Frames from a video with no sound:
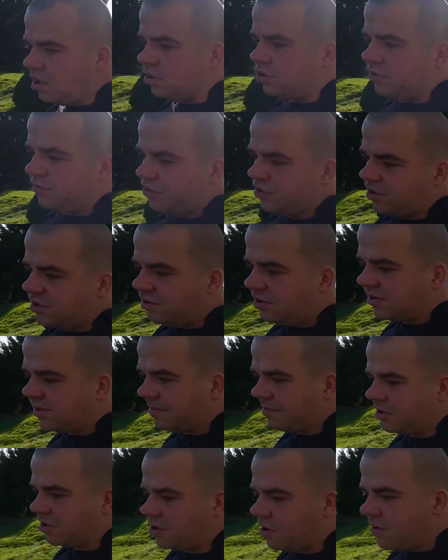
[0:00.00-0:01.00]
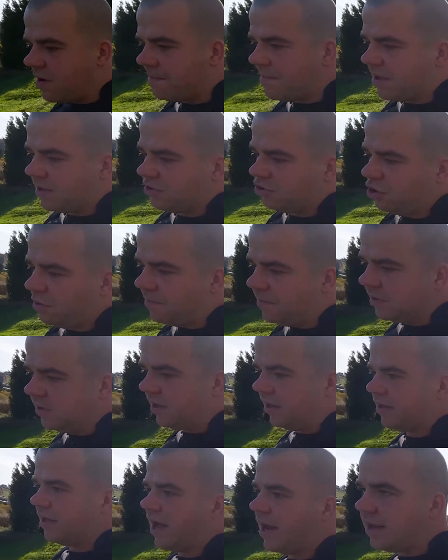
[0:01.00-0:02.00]
Czy wszystko zamknąłem? Dom i
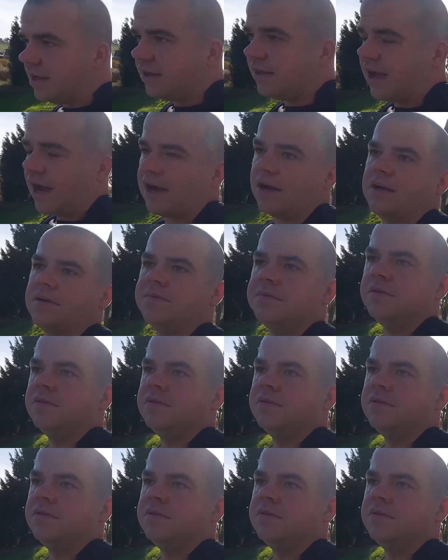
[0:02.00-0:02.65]
tak dalej. Tak.